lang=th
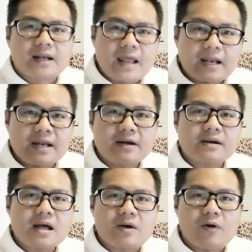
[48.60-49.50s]
เด่นใน
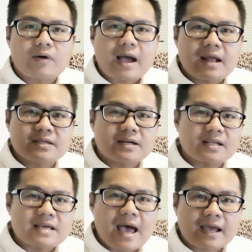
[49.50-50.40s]
เรื่องของการเจร
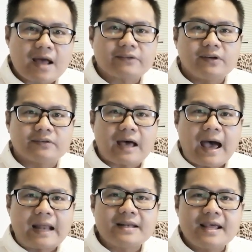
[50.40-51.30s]
จาการสื่อ
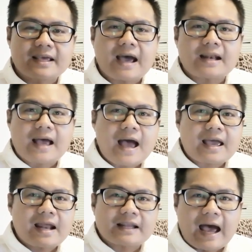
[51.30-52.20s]
สาร การค้า
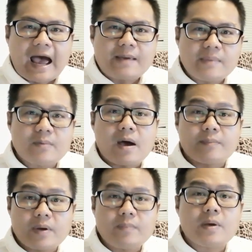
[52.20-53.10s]
การขายมีไหว
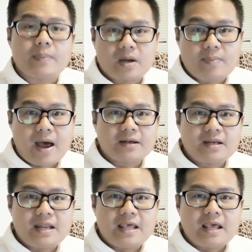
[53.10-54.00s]
พริบมีปฏิภธณ
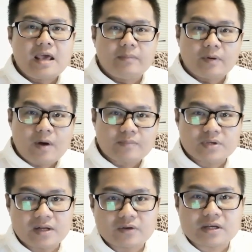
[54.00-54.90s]
ที่ดี มีความ
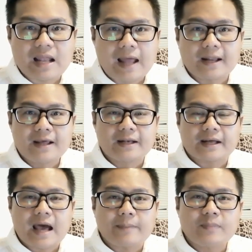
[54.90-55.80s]
เฉลียวฉลาด
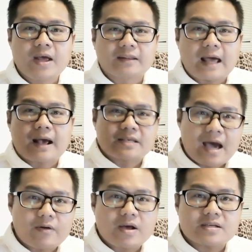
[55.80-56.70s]
นะครับ แต่
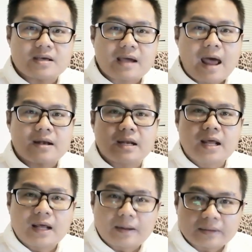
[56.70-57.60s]
ชาวราศีกัน
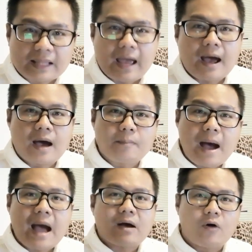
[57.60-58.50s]

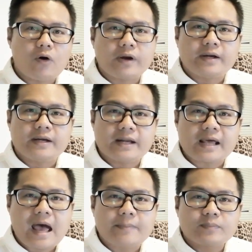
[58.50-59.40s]
บางคน
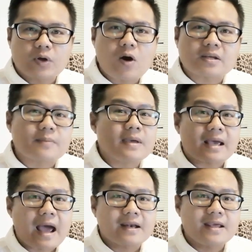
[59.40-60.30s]
นะครับ ก็จะมี
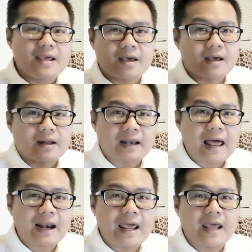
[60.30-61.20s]
อาการที่
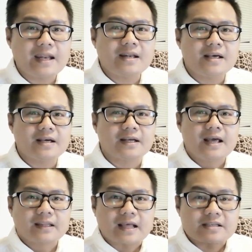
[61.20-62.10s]
ลังเลนิดนึง
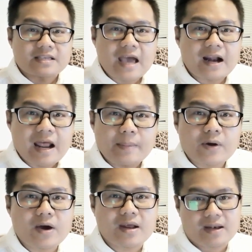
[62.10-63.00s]
ตัดสินใจอะไร
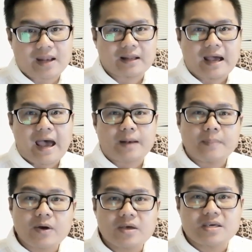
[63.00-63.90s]
ไม่ค่อยเด็ดขาด
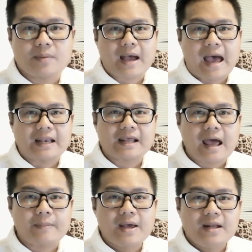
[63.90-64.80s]
ไม่ค่อยบขาดนะ
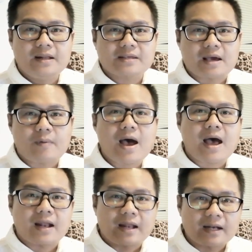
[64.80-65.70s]
ครับ เนื่องจากว่า
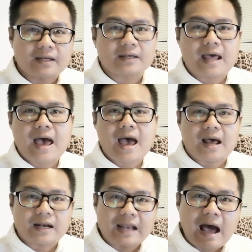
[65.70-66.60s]
ถ้า
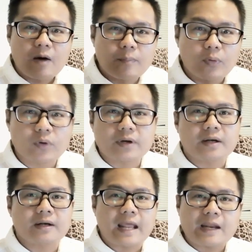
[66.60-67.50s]
ดาวพุธ
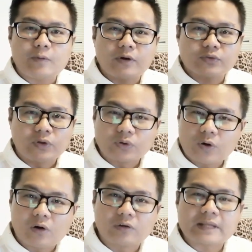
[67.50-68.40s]
ในดวงส่วน
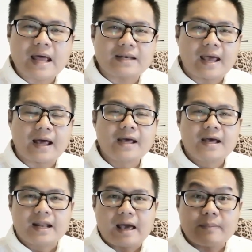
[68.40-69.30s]
ตัวของท่านเนี่ย
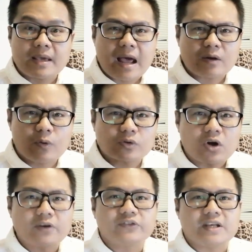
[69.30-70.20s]
มีการโคจ
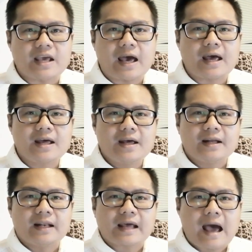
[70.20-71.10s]
รเสีย
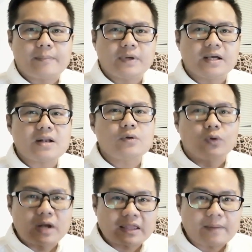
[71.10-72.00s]
นะครับหรืออ
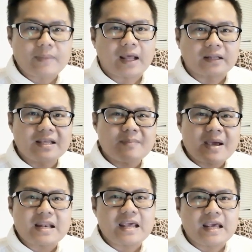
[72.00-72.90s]
ยู่ในตำแหน่งที่
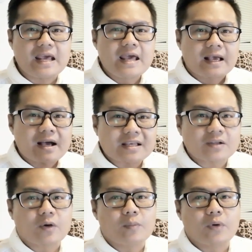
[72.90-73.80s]
ไม่ดีก็จะ
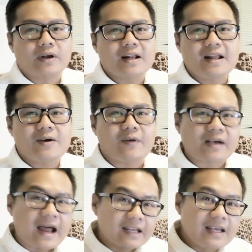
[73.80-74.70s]
ส่งผลในเรื่องของ
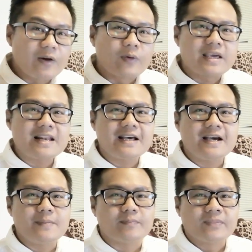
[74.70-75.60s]
การขี้หลงขี้
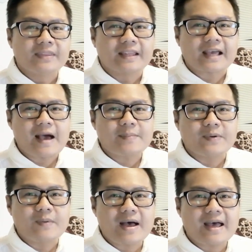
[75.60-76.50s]
ลืมนะครับห
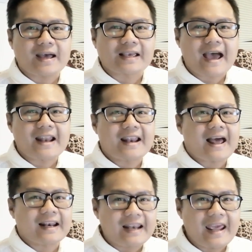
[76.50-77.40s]
รือว่าการ
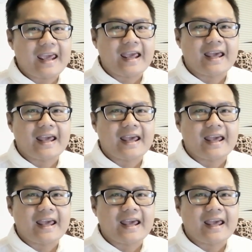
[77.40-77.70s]
ลังเล